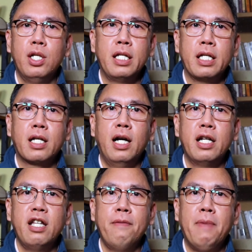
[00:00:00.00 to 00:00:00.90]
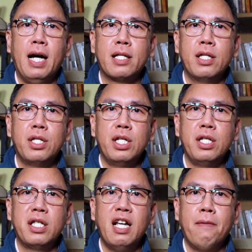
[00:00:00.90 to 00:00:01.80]
你可以把自己
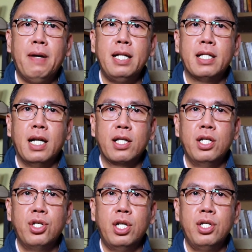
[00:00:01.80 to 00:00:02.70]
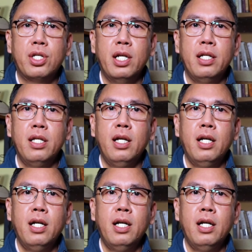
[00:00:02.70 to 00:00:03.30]
下半场的人生